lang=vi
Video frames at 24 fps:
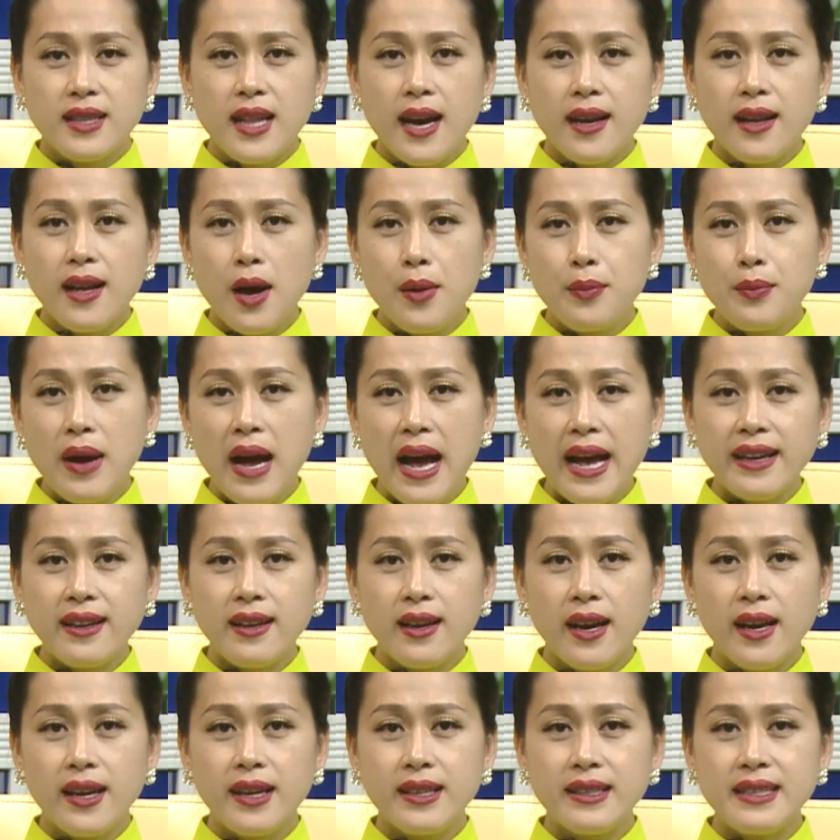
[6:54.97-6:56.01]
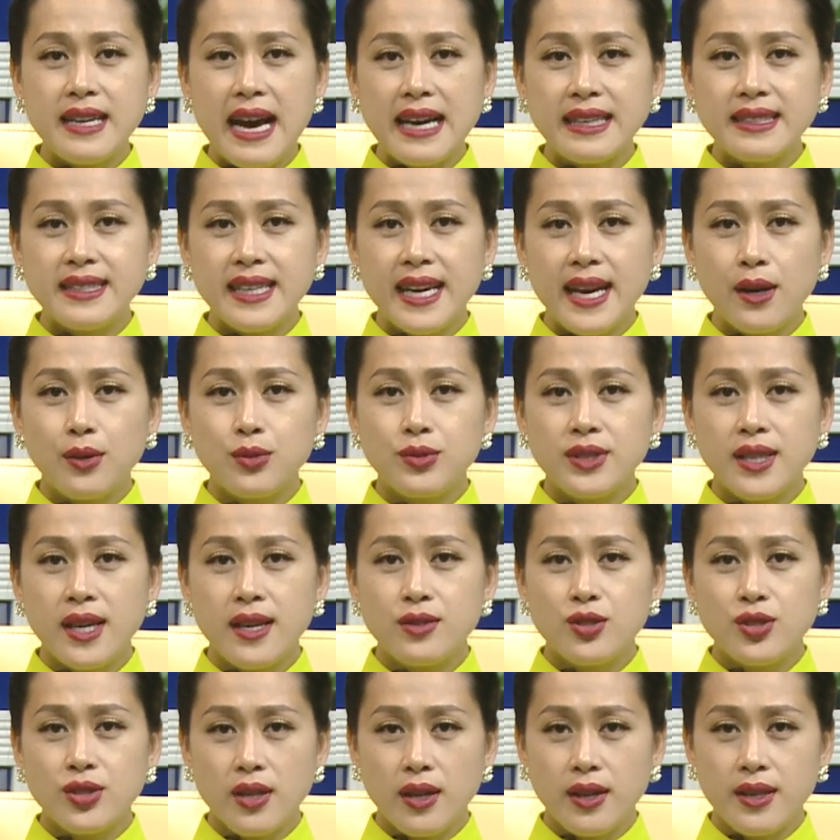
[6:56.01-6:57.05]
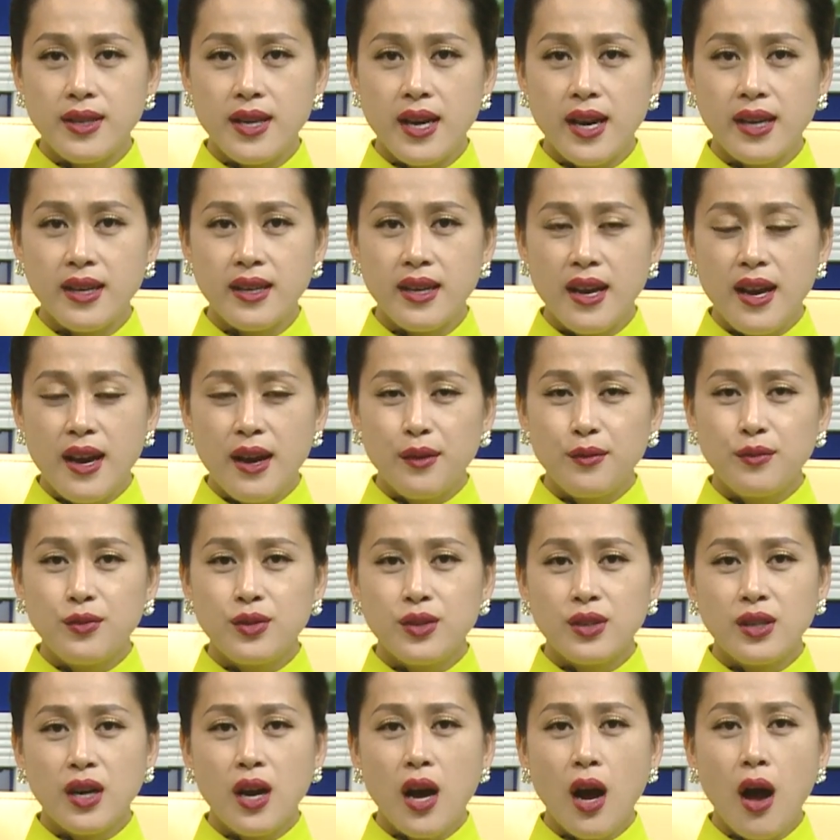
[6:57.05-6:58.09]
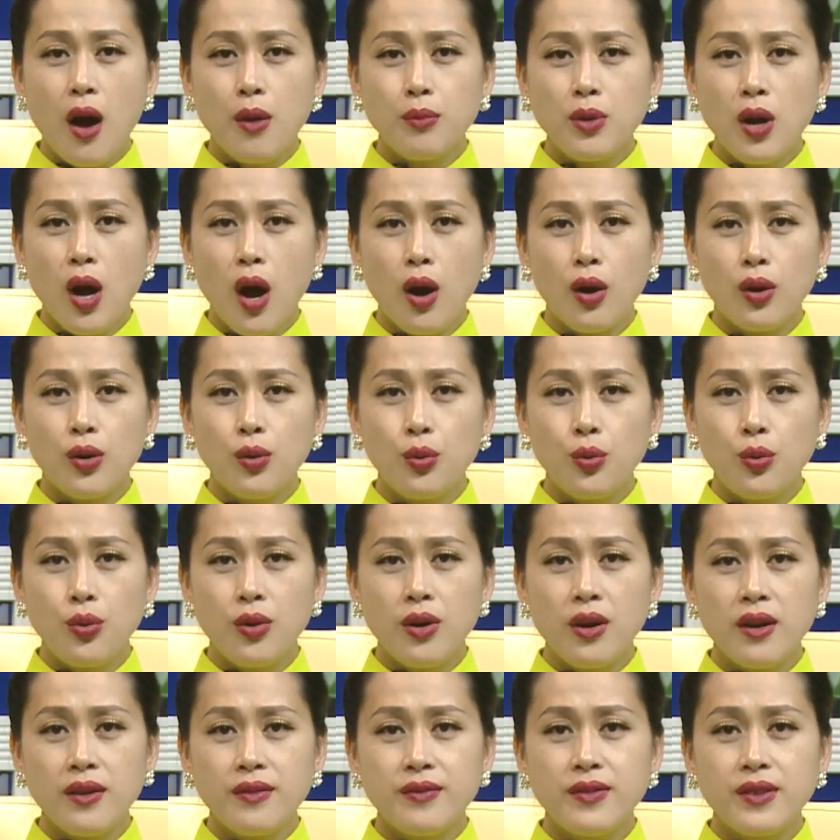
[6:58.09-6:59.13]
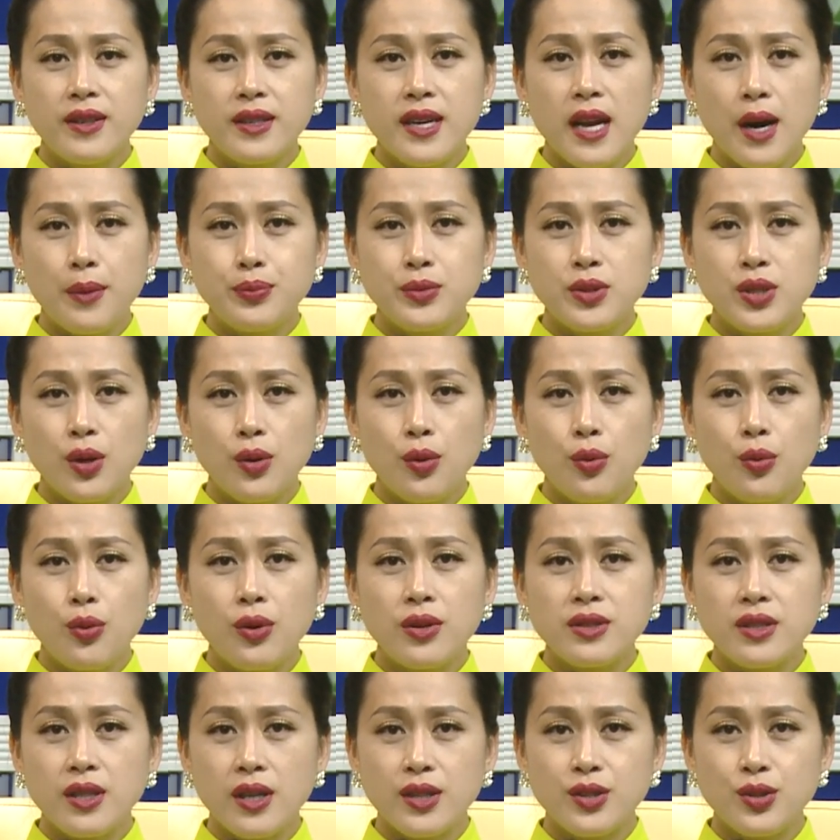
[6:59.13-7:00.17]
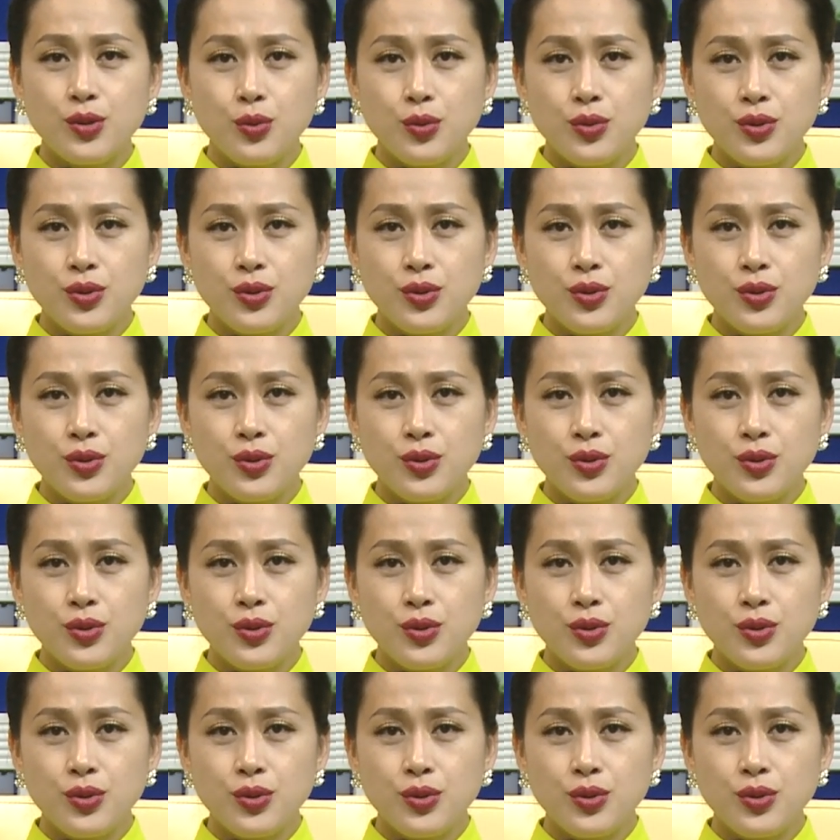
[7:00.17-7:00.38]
cầm hai cây đã treo trên sợi dây, vừa gom ngọn lúa, vừa đập cho lúa rơi xuống